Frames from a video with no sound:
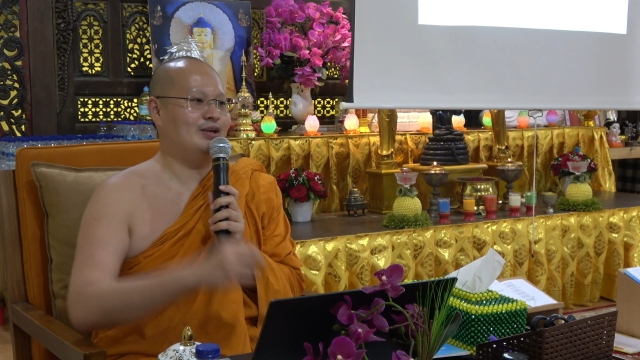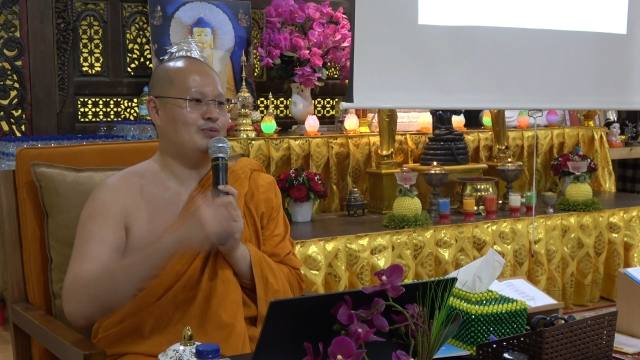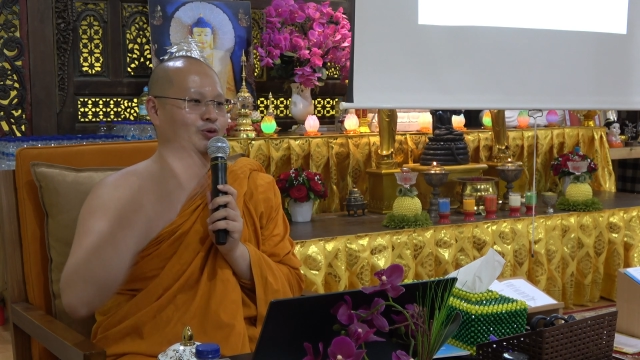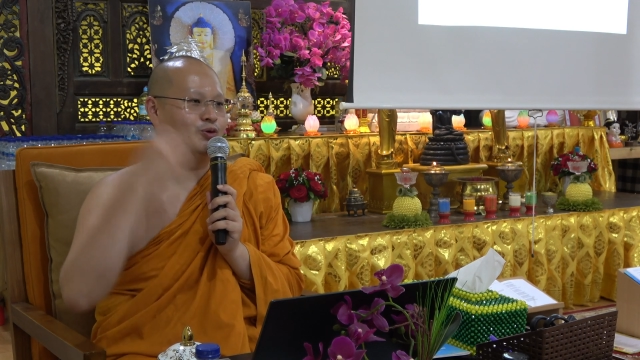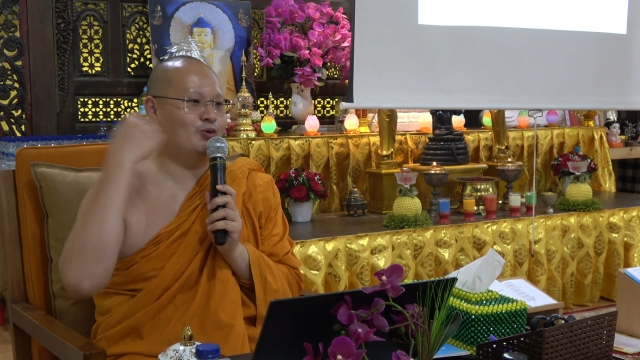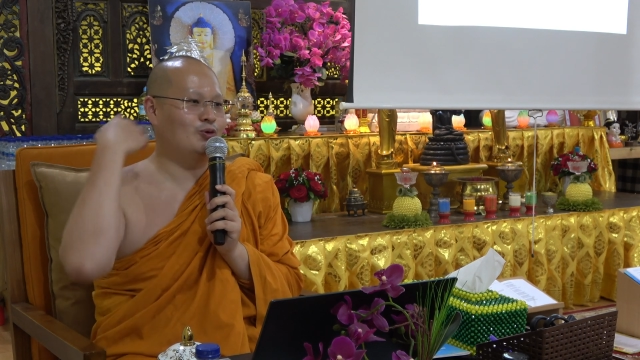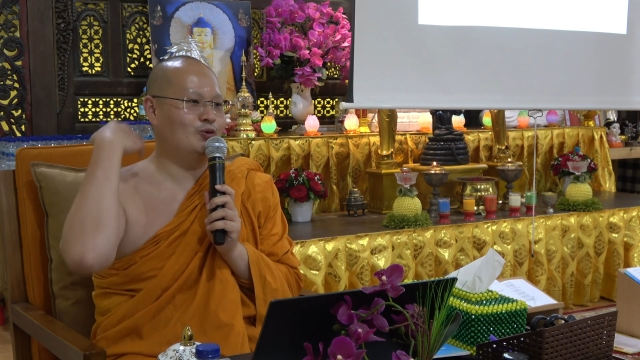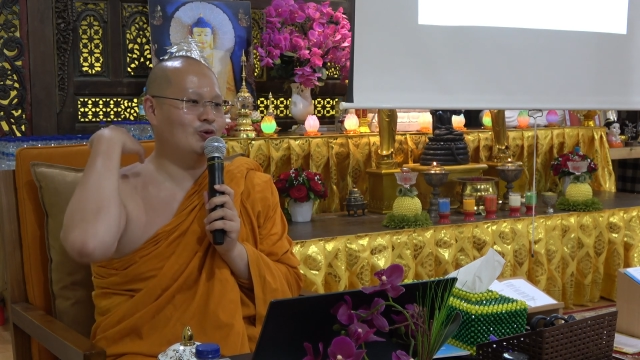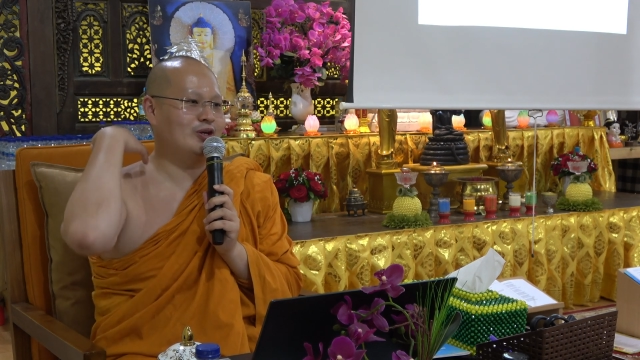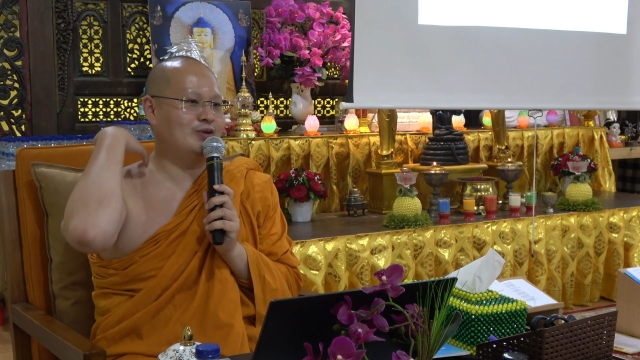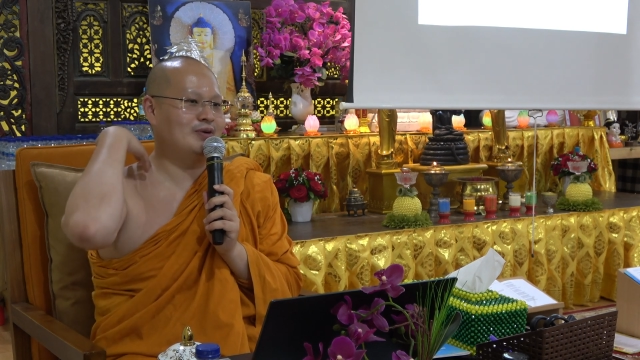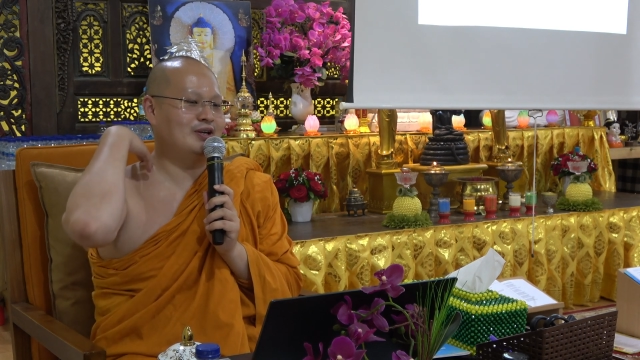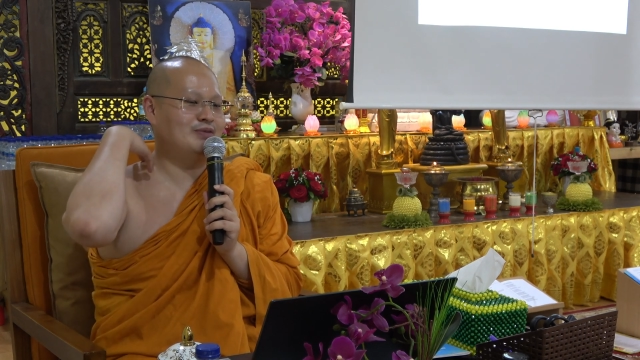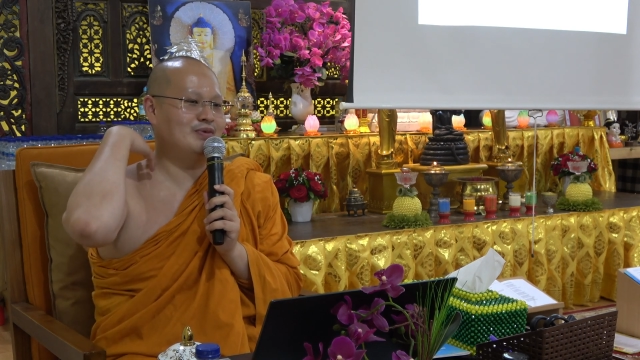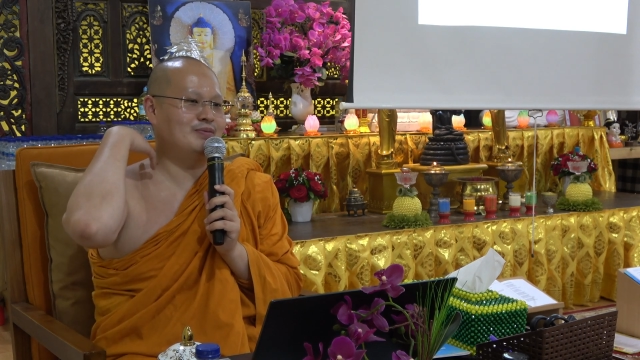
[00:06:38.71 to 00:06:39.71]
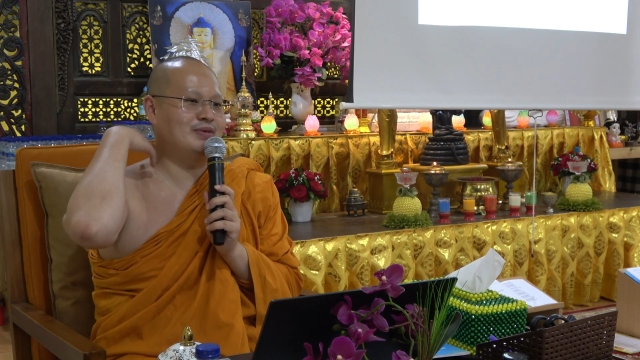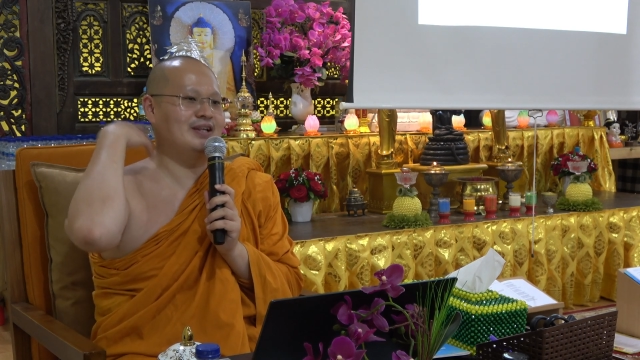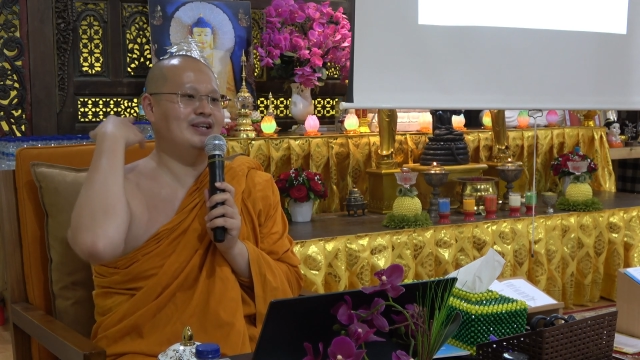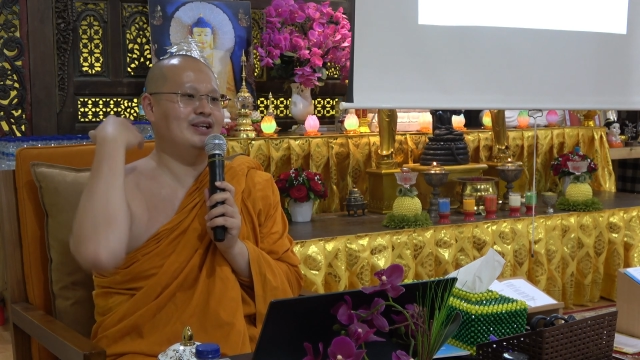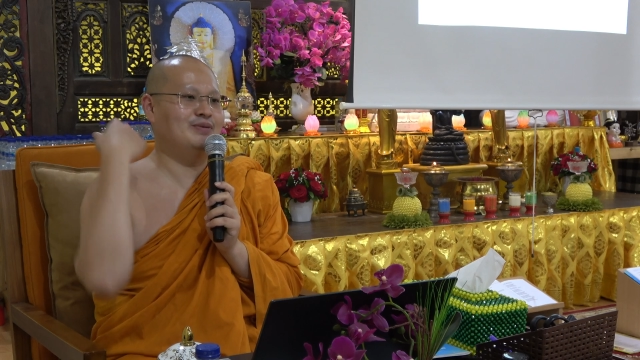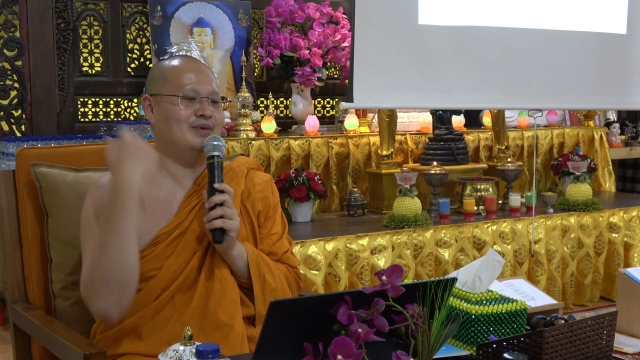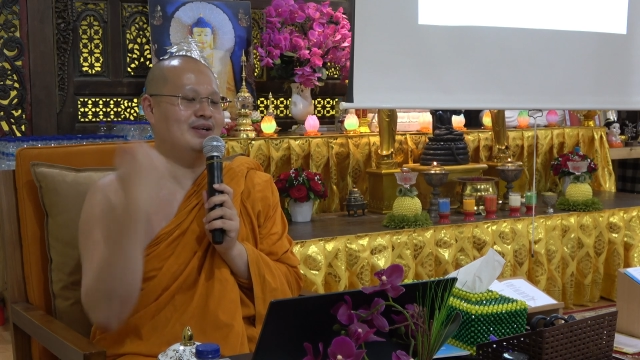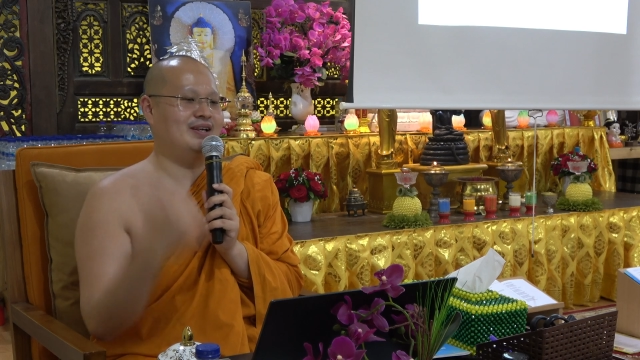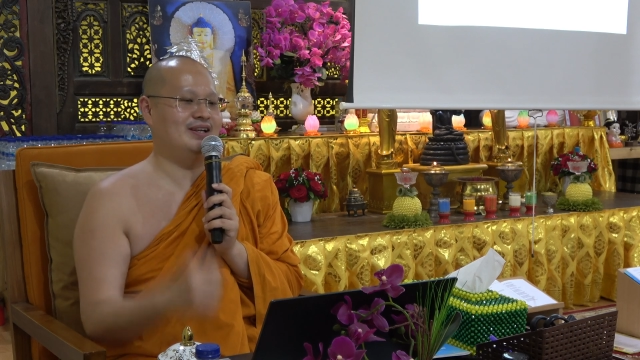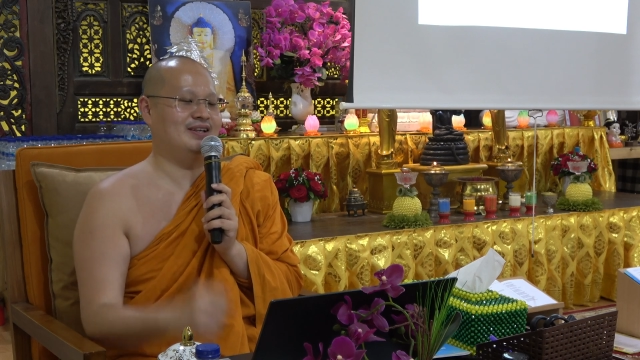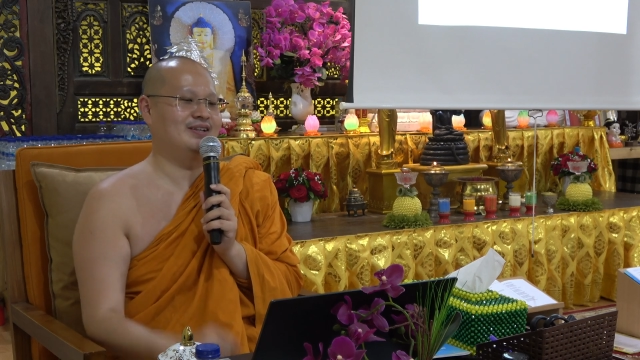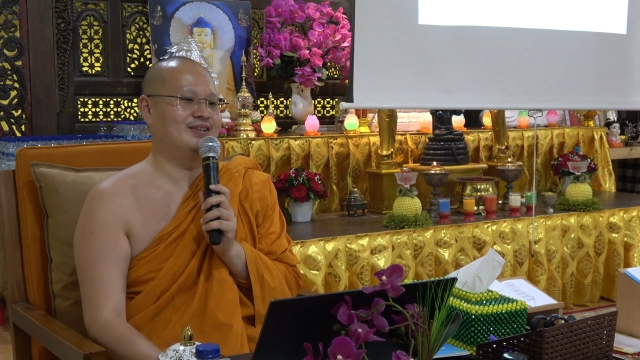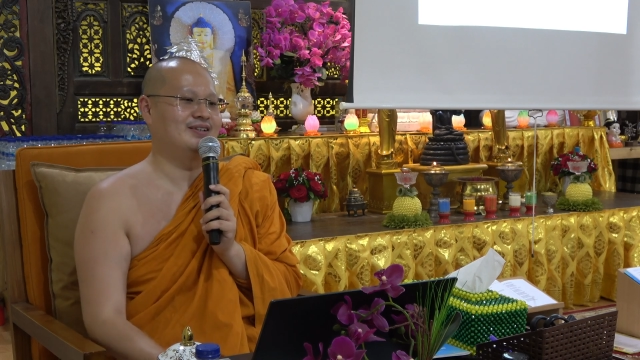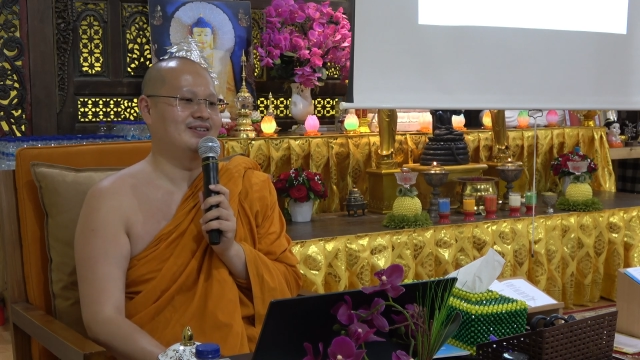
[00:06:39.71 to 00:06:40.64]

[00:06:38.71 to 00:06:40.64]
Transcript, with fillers: bulu kuduk tiba-tiba merinding Bante.